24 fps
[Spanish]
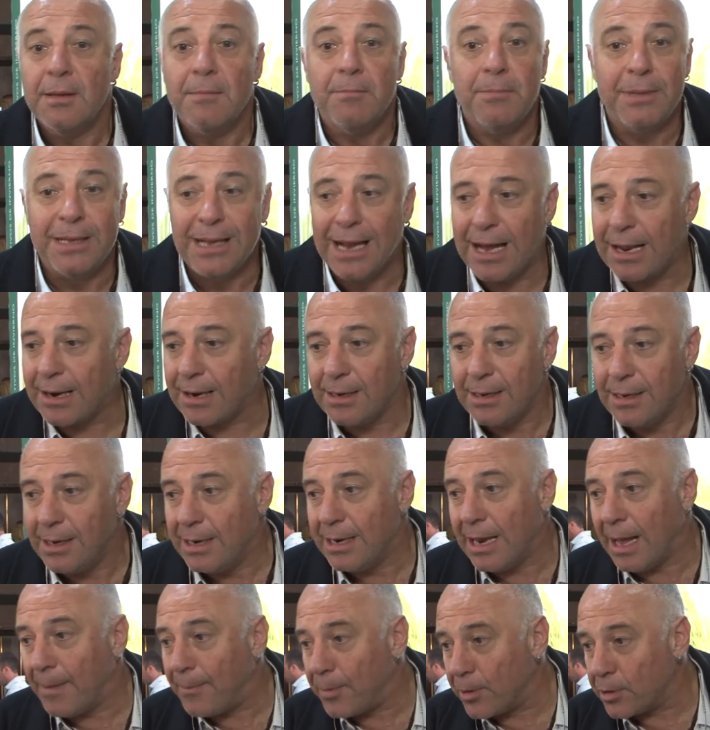Mirar
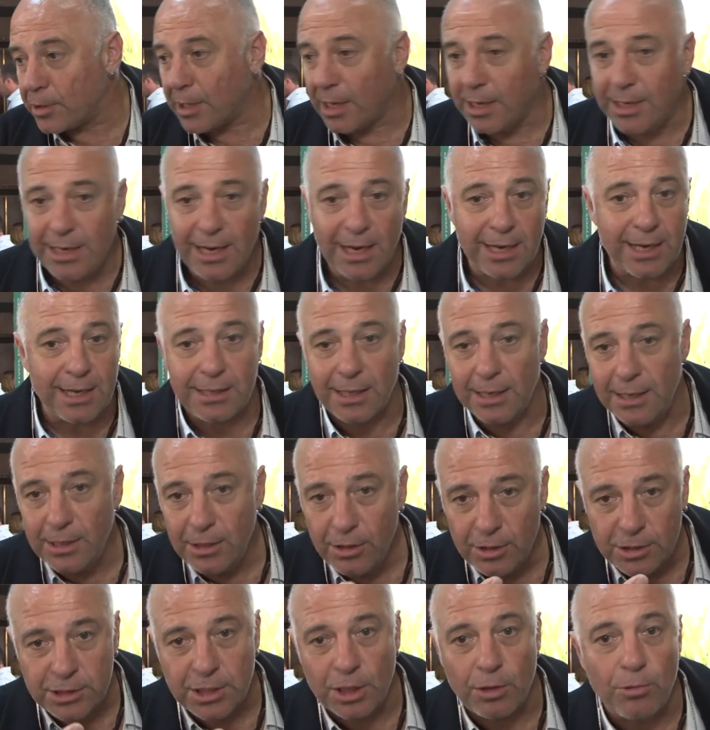las proteínas que he
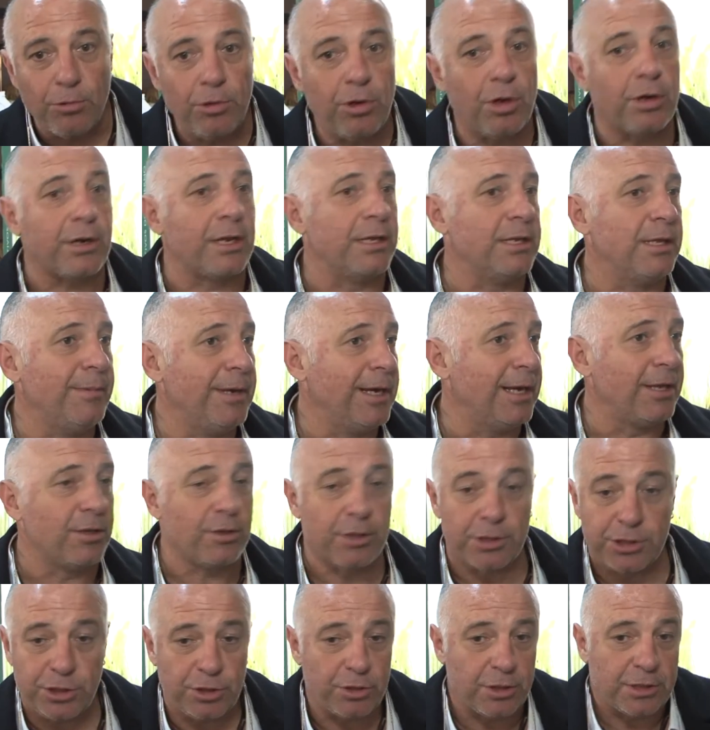tenido según los
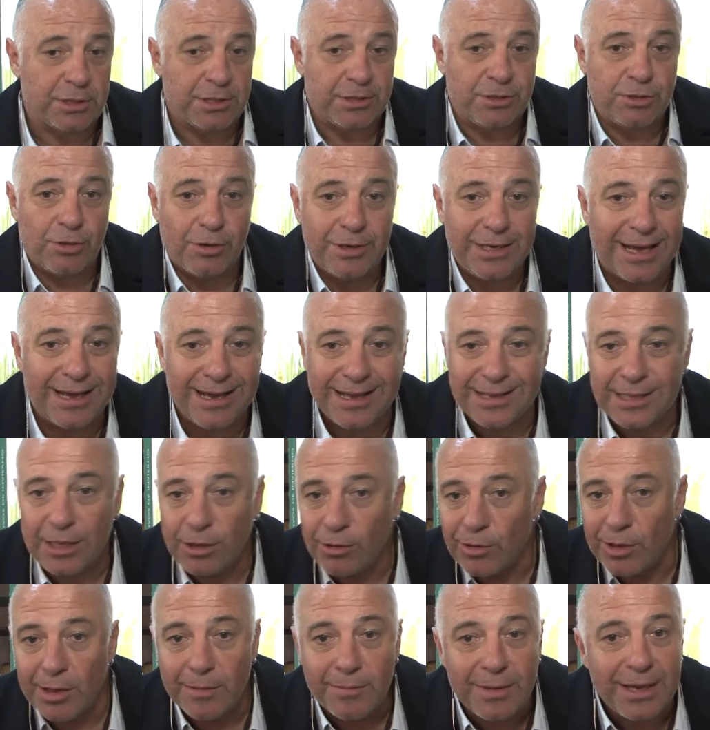rendimientos, eso es historia que
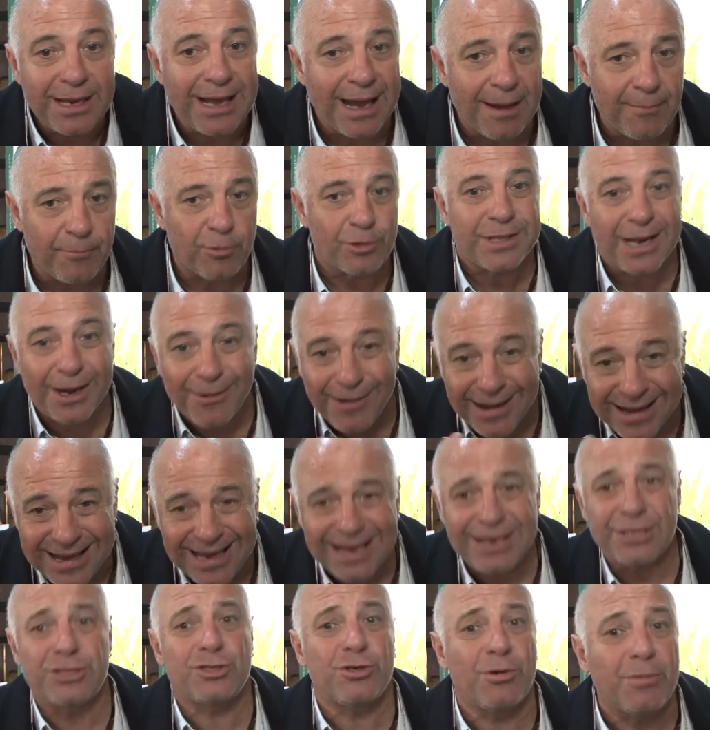tengo de mi campo.
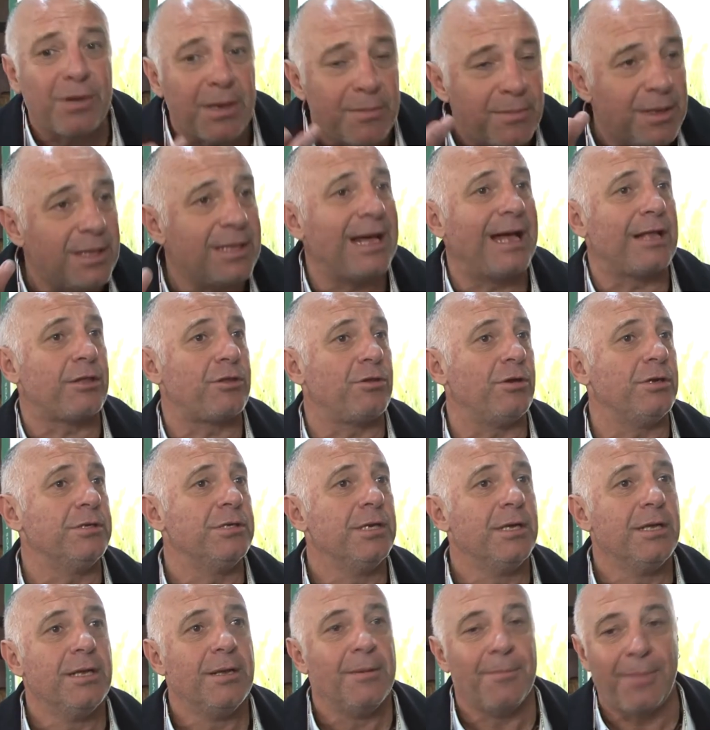Trabajar sobre mis datos
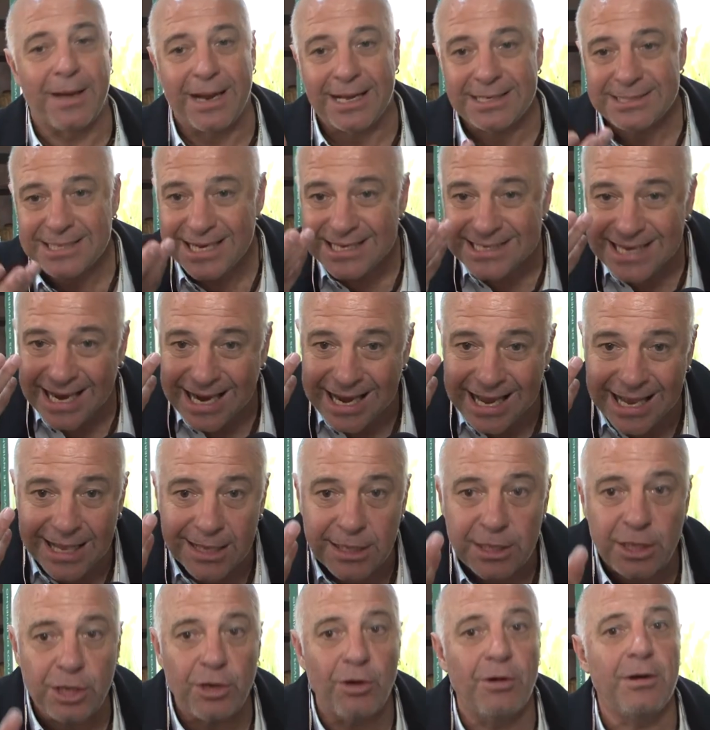para hacer esa
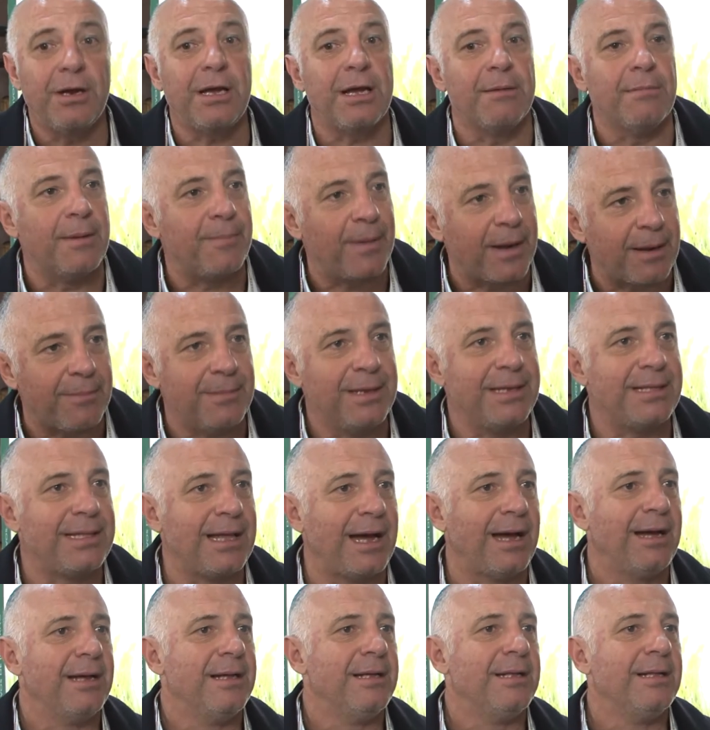gestión que me
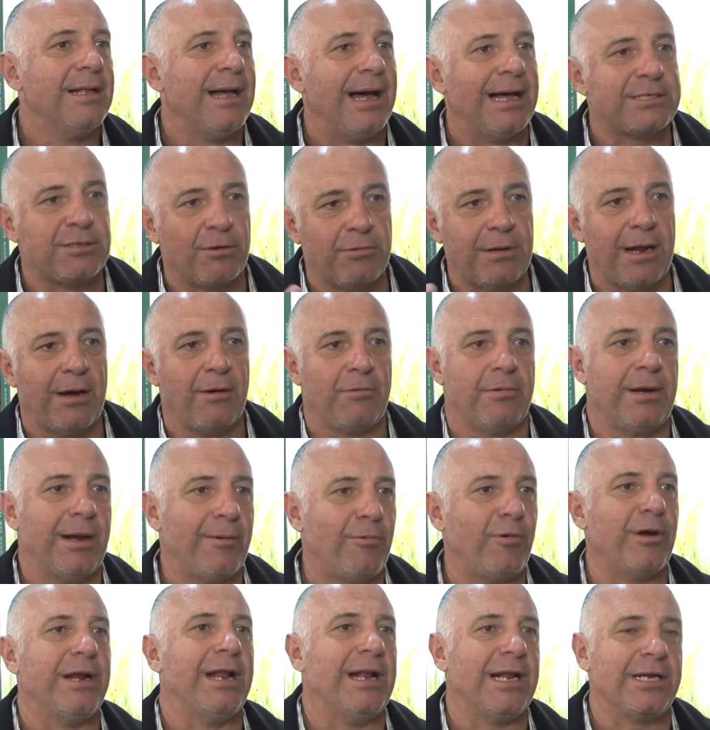permita hacer una
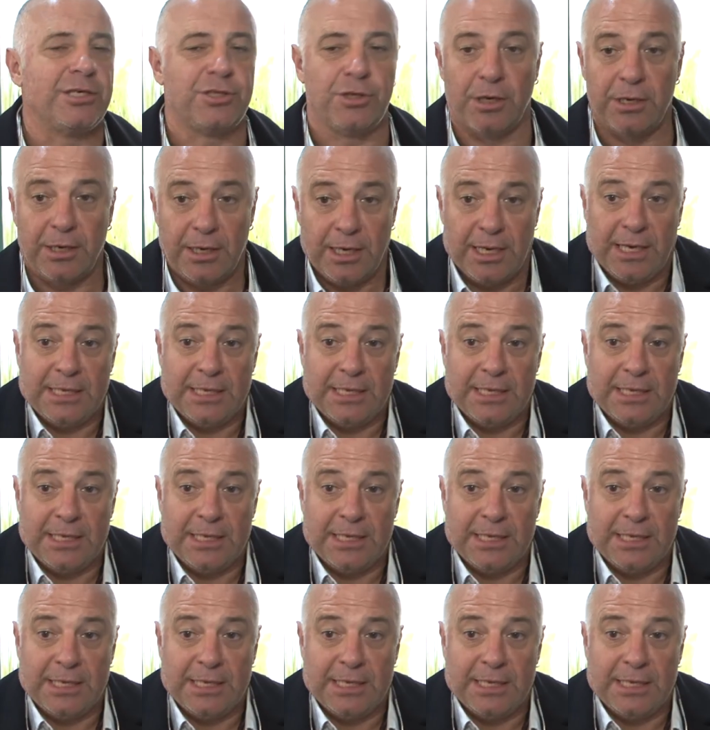buena elección.